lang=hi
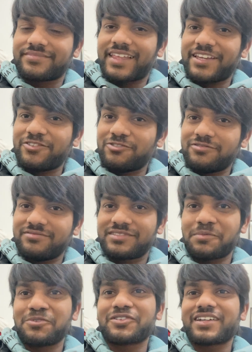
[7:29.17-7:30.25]
थैंक यू
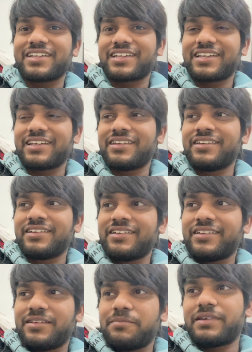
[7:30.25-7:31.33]
सपोर्ट करने के लिए
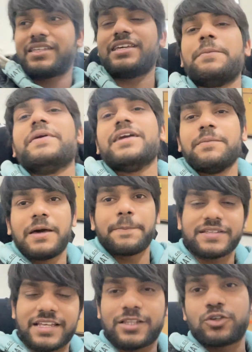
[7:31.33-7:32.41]
बाकी अभी हमारे
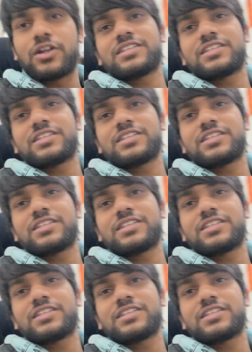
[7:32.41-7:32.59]
पास है थोड़ा